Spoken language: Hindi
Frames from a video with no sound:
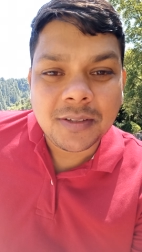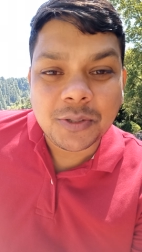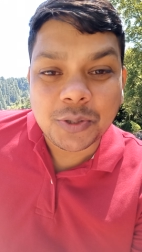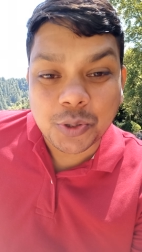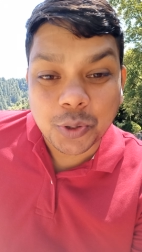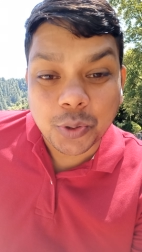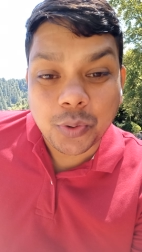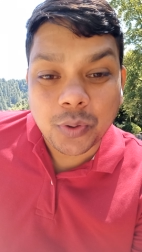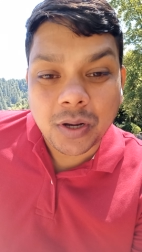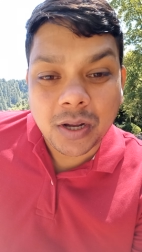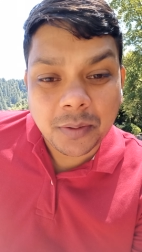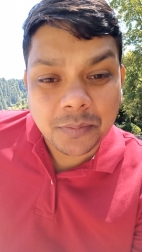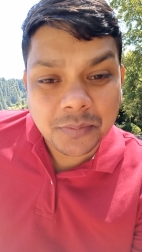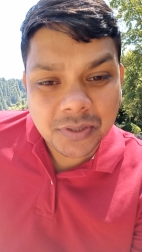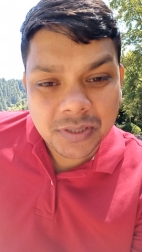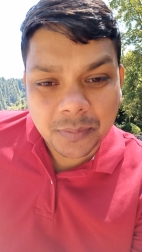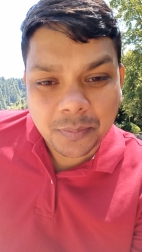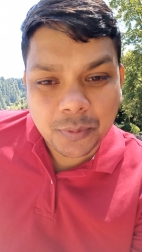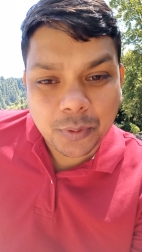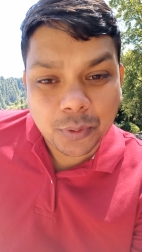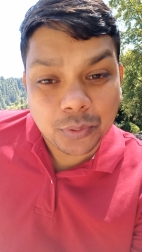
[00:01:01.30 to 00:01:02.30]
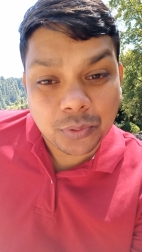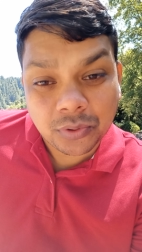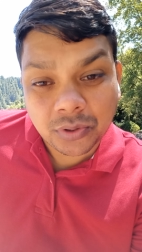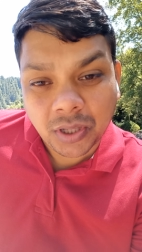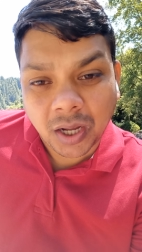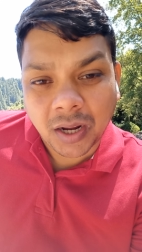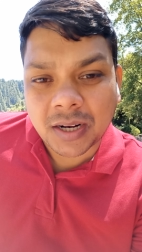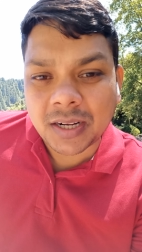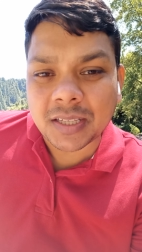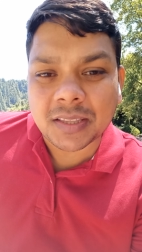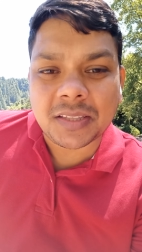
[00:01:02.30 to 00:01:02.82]
जो हम सबको
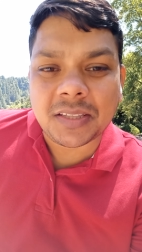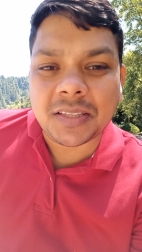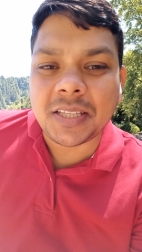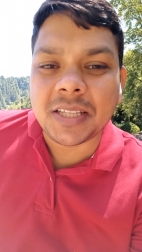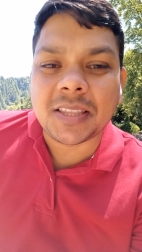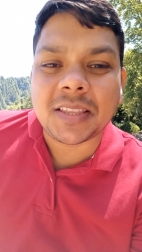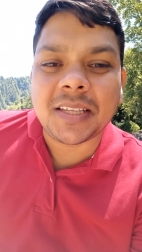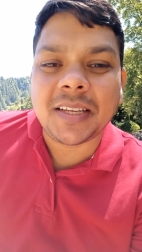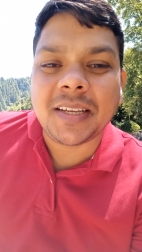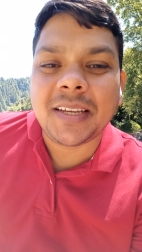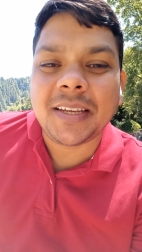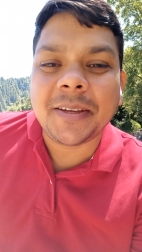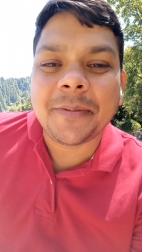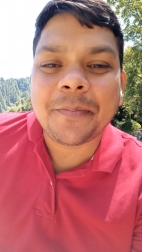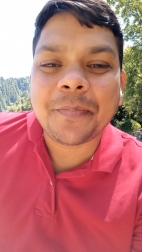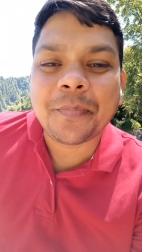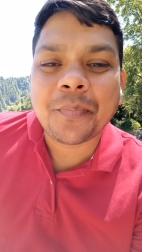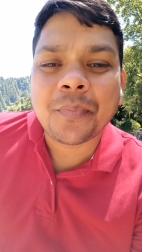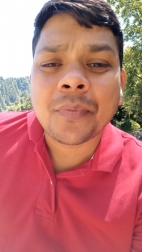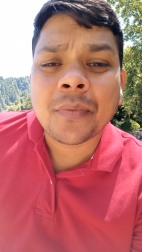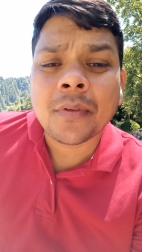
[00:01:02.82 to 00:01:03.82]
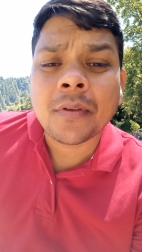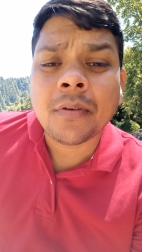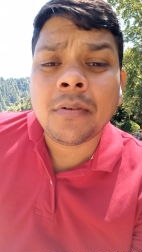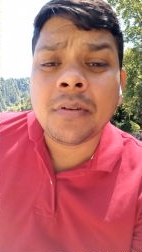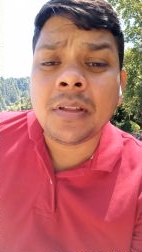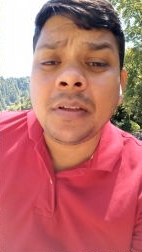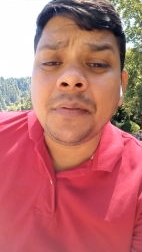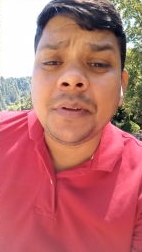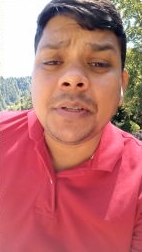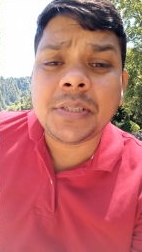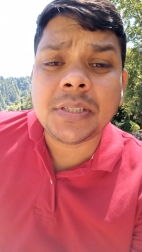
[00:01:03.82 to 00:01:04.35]
ताकत देते हैं और
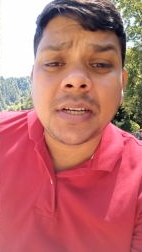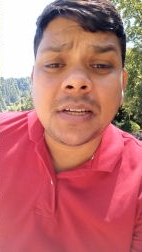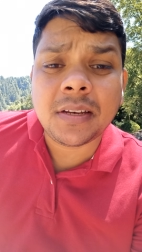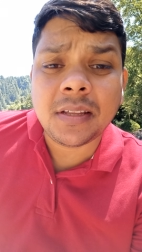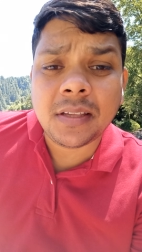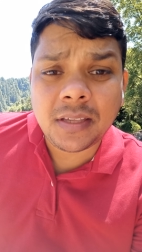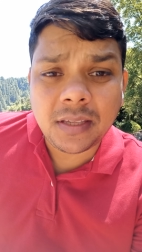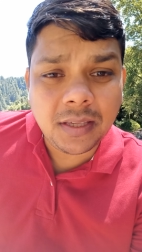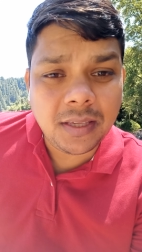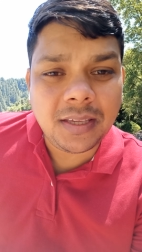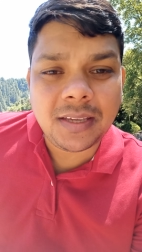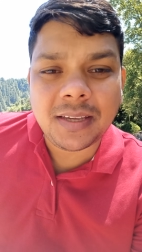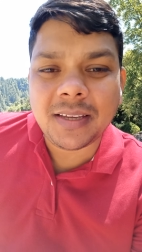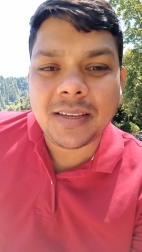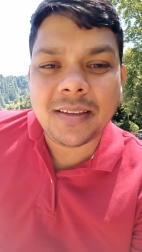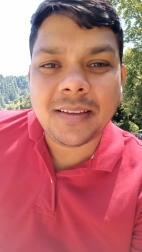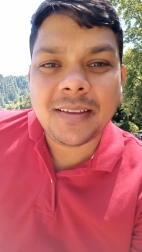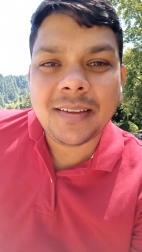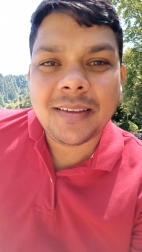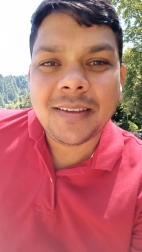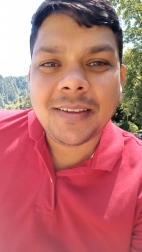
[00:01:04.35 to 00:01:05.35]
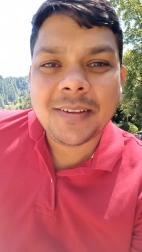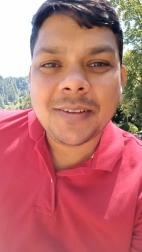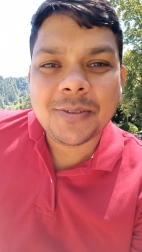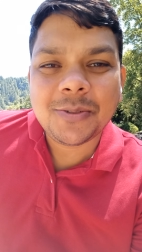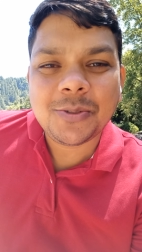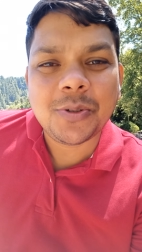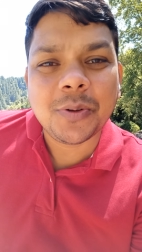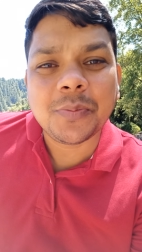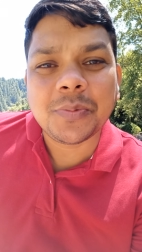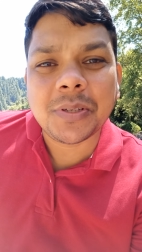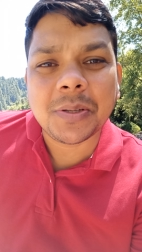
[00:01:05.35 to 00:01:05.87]
ये विचार ही हैं
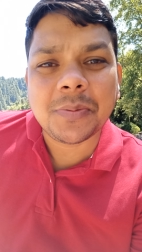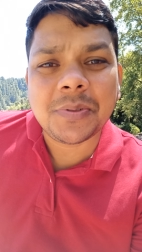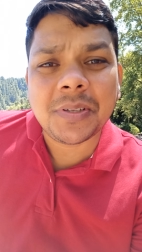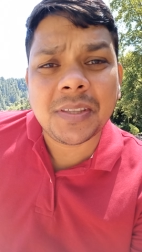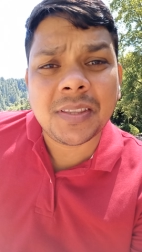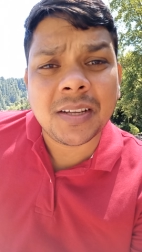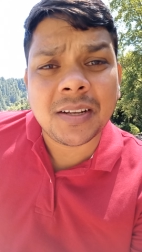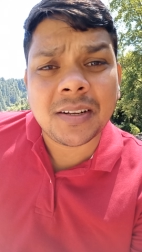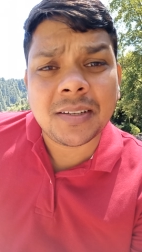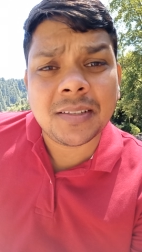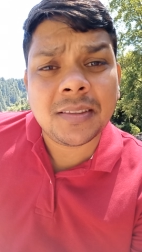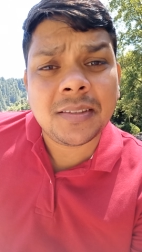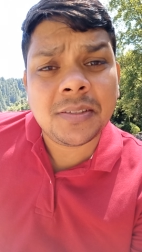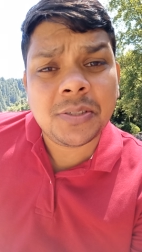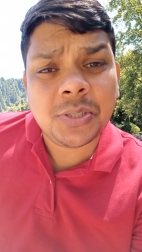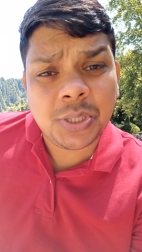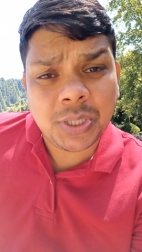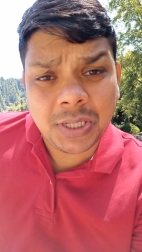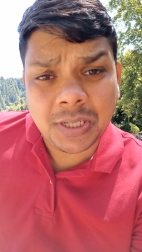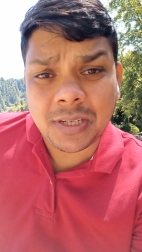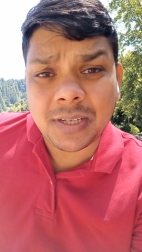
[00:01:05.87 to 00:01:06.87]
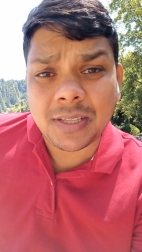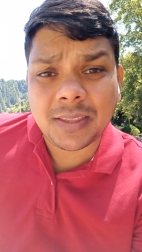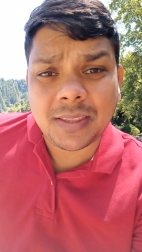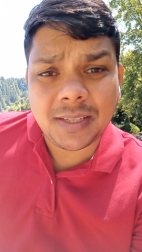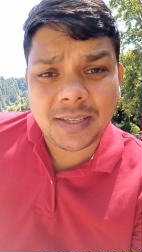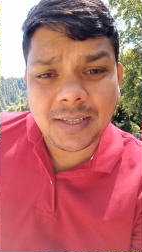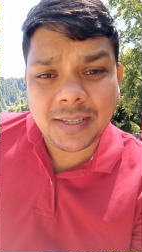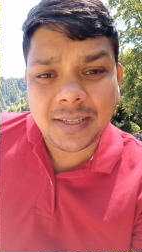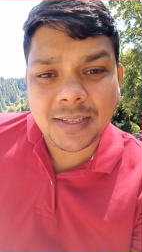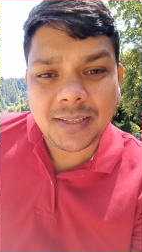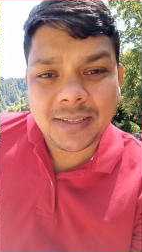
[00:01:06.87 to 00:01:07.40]
जो हम सबसे ताकत छीन लेते
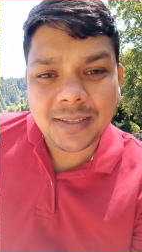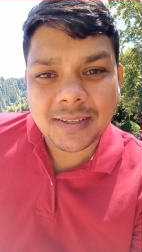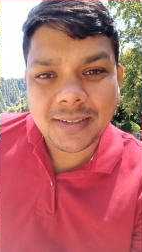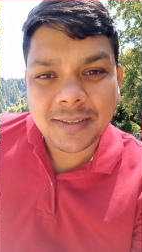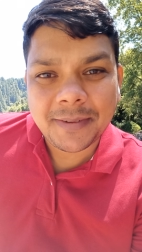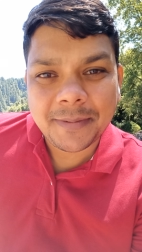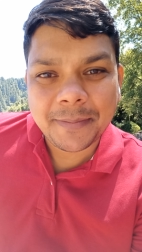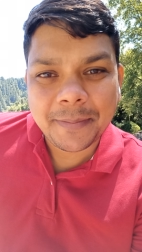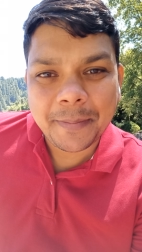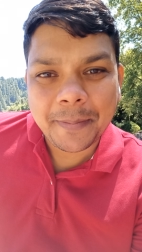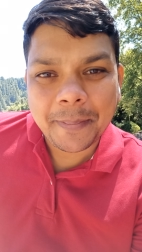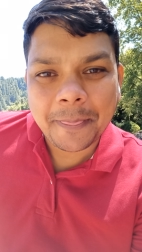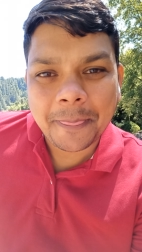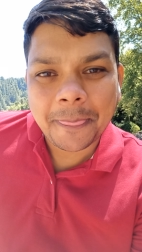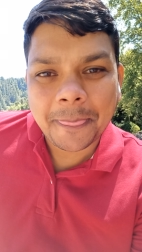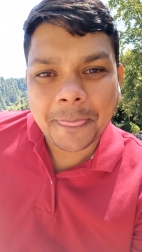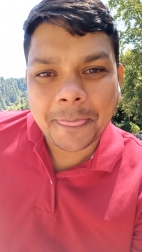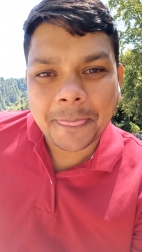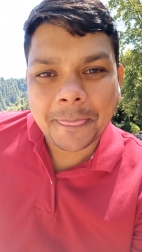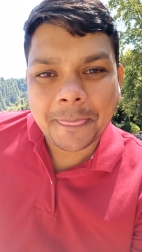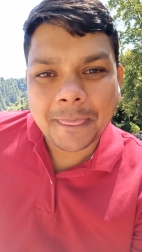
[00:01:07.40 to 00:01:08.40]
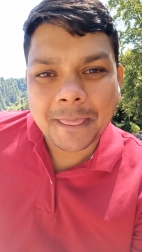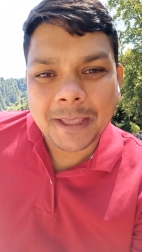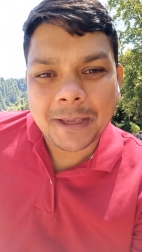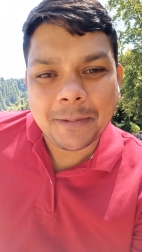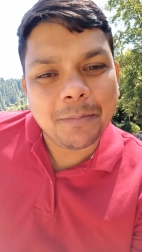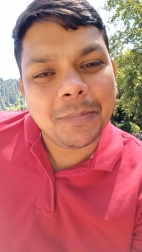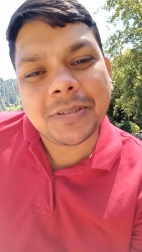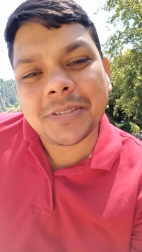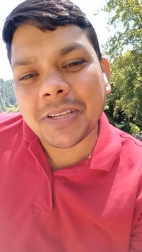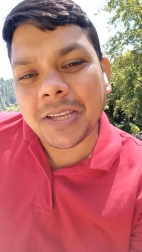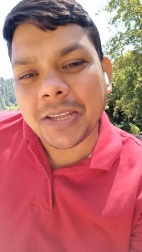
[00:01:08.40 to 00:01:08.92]
हैं
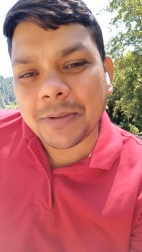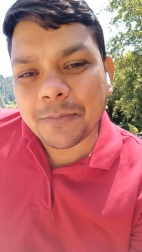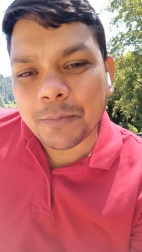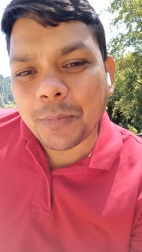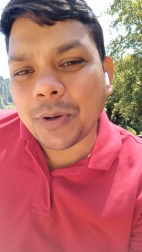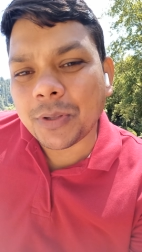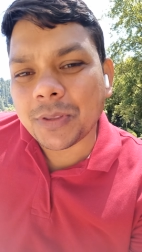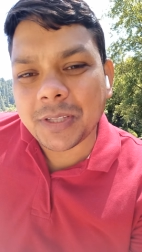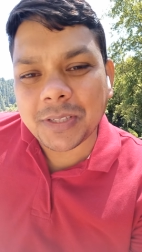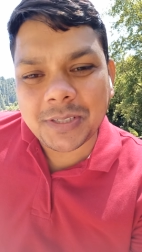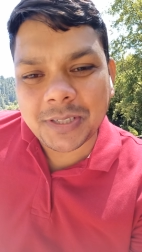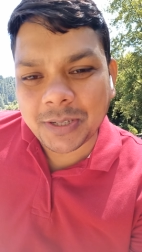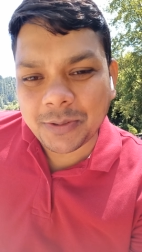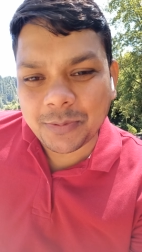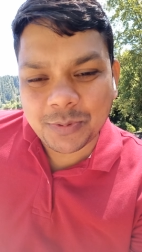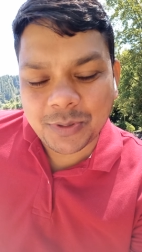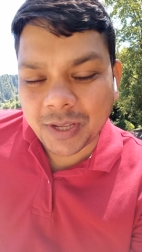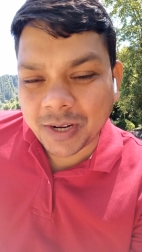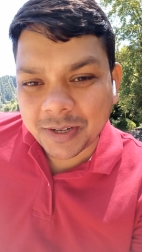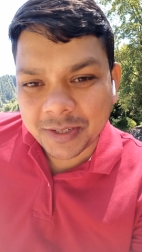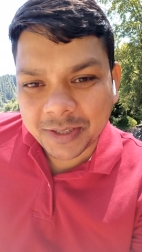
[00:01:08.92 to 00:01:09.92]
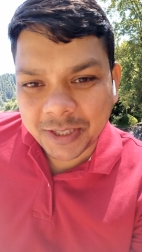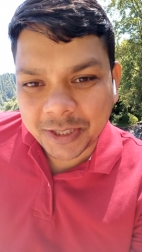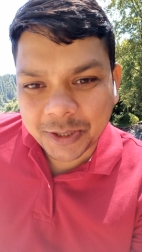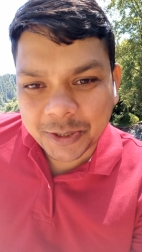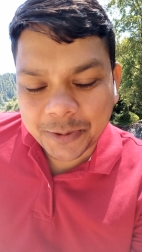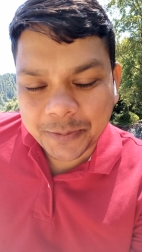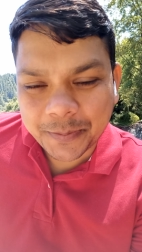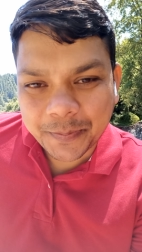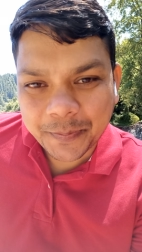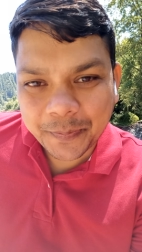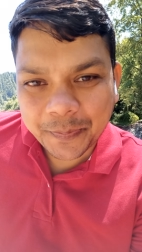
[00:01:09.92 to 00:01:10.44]
मैं इसका एक बहुत अच्छा उदाहरण देता
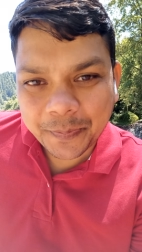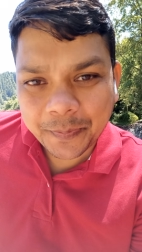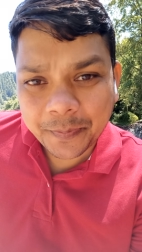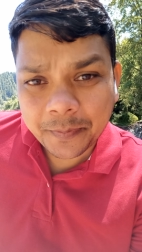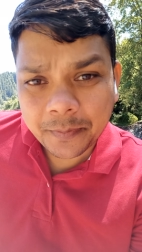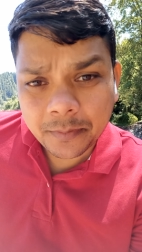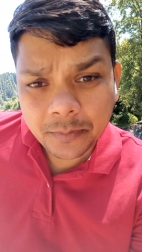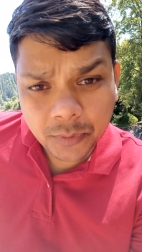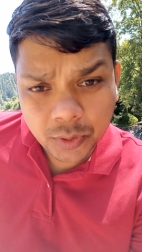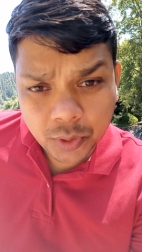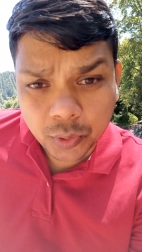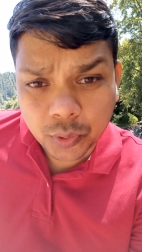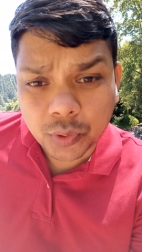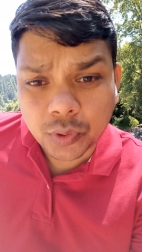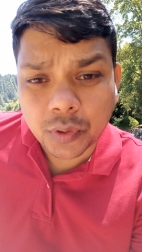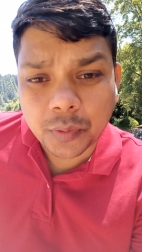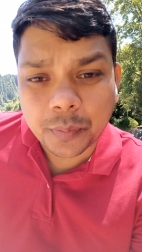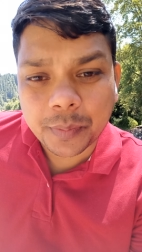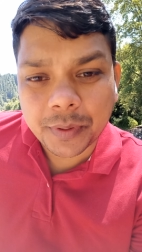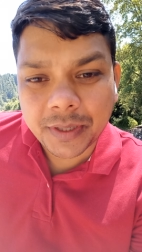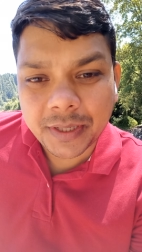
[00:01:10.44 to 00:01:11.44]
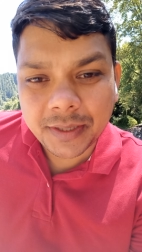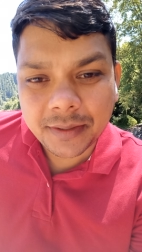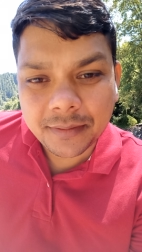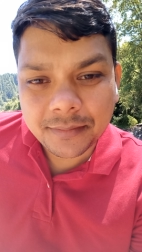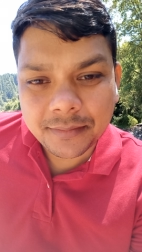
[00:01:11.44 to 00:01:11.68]
हूँ दो ग्रुप हैं